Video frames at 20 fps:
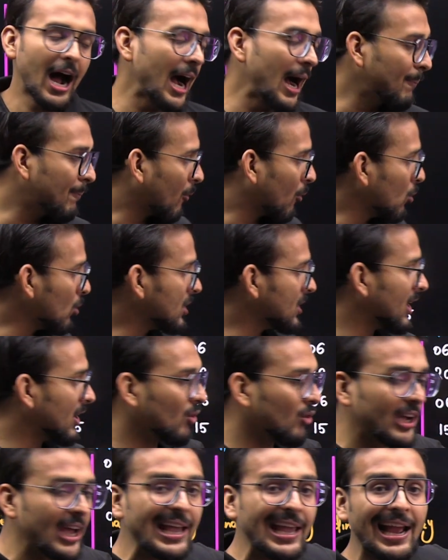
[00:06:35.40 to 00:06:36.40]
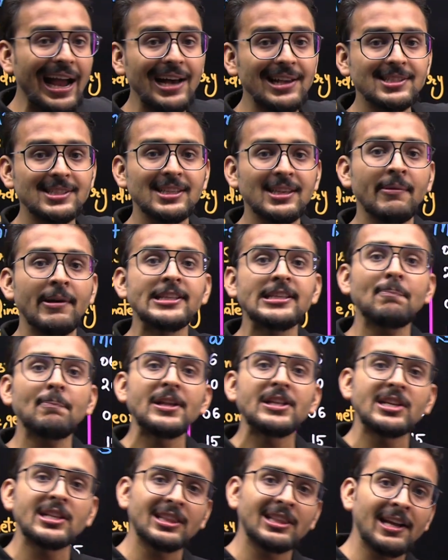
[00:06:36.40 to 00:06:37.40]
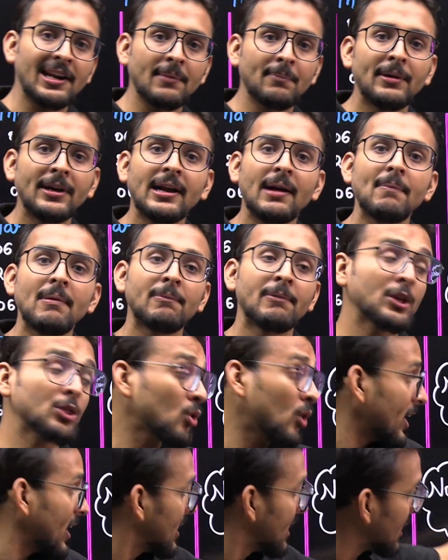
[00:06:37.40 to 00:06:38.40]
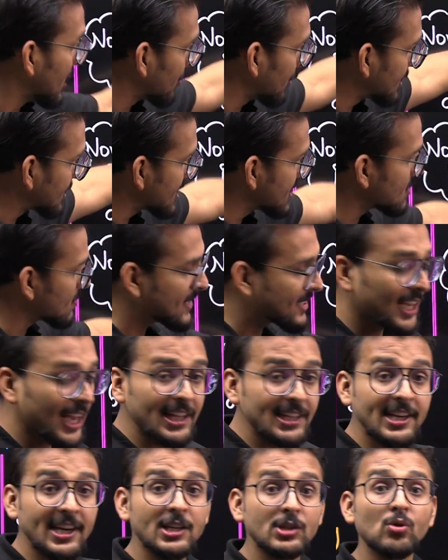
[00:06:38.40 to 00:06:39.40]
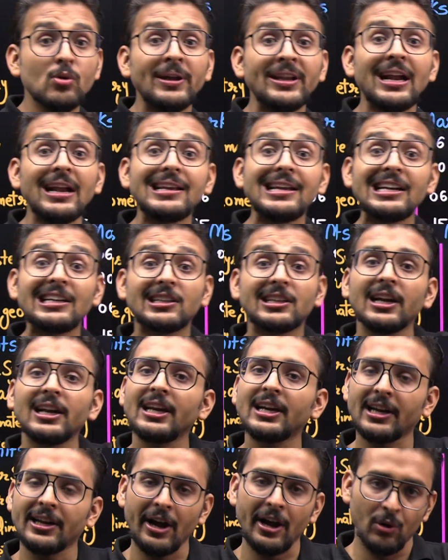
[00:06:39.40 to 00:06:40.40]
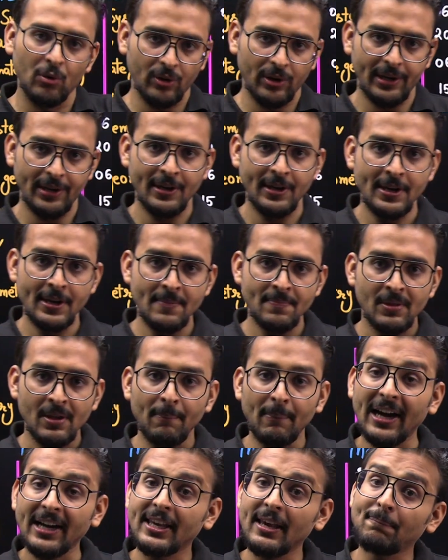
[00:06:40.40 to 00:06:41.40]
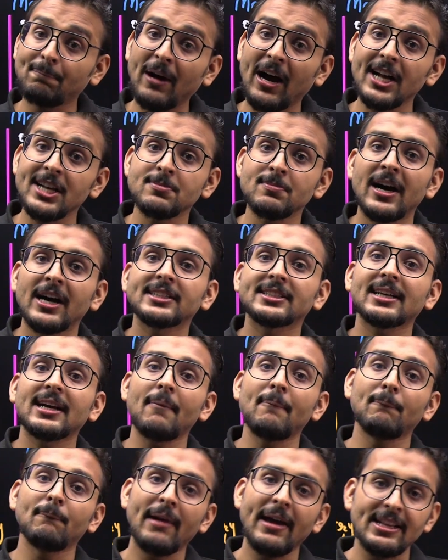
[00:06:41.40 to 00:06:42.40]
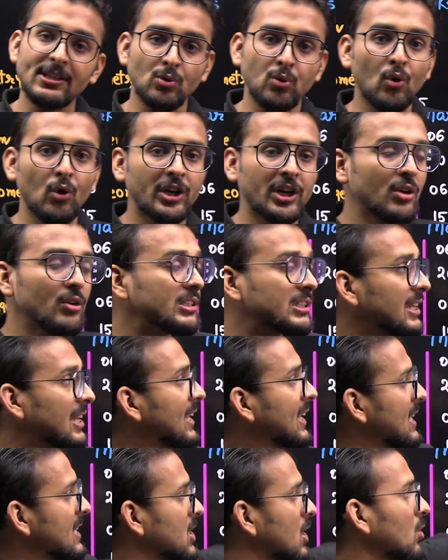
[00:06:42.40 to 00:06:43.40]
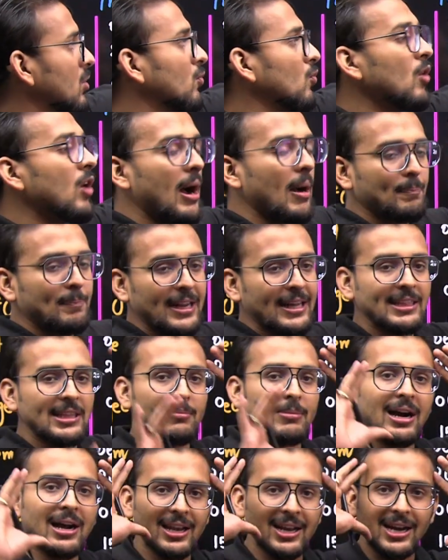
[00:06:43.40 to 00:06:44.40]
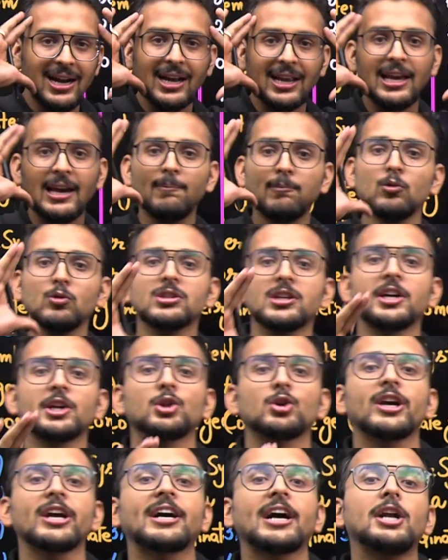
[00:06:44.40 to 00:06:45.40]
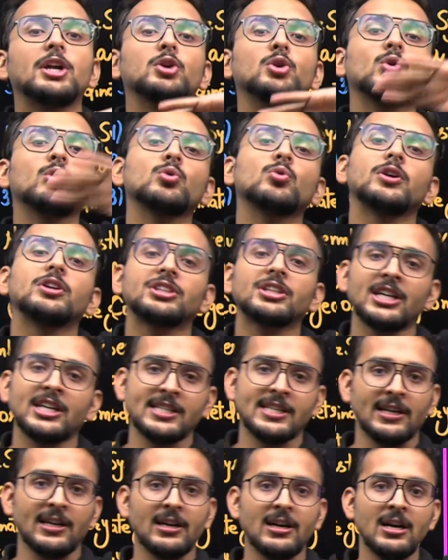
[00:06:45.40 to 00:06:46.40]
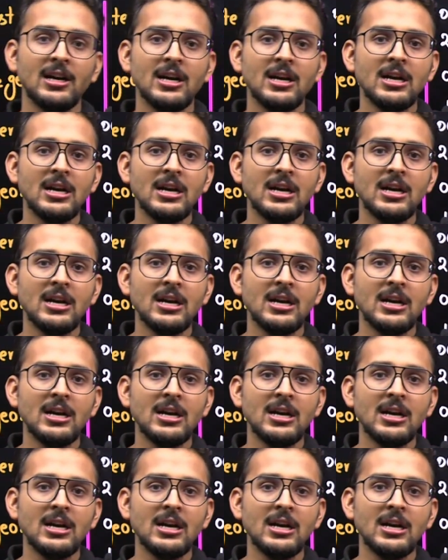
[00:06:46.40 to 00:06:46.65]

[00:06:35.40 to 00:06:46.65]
आप खुद देखोगे कि 80 में से 75 नंबर का पेपर तो इन्हीं क्वेश्चंस में से आ जाएगा जो मैंने लिटरली कराए होंगे बाकी पांच मार्क्स का मैं छोड़ रहा हूं इसलिए कि चलो वो अपना दिमाग लगा के आप कुछ कर दोगे एक अननोन क्वेश्चन आ जाएगा